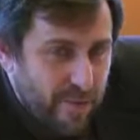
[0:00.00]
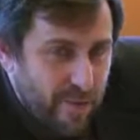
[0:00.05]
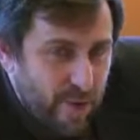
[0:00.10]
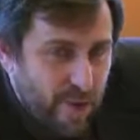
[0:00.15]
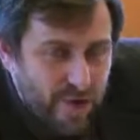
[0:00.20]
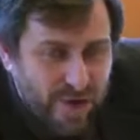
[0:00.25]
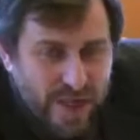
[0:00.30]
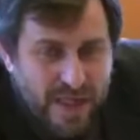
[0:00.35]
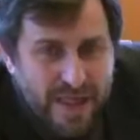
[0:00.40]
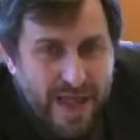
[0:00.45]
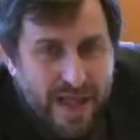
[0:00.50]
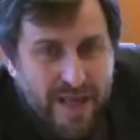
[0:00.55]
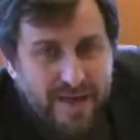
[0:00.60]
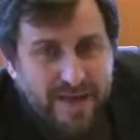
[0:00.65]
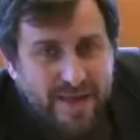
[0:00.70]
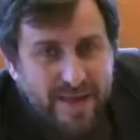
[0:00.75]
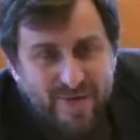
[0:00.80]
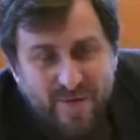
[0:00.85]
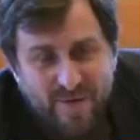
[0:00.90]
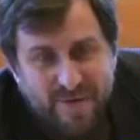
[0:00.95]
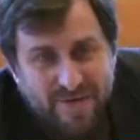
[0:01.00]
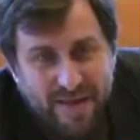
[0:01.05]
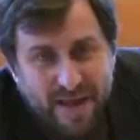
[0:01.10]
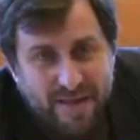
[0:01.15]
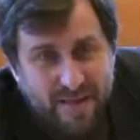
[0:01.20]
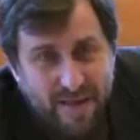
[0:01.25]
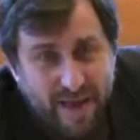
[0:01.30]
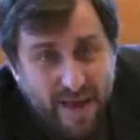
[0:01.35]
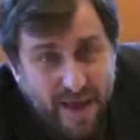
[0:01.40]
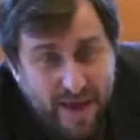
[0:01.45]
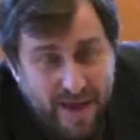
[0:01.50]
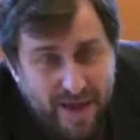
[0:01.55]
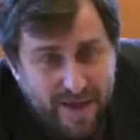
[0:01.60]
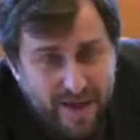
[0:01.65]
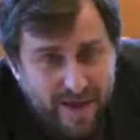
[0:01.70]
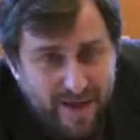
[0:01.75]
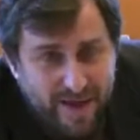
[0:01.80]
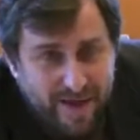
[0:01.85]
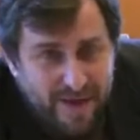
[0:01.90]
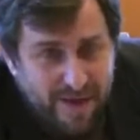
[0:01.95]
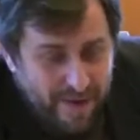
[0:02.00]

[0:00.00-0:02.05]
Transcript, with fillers: los detalles de su estrategia,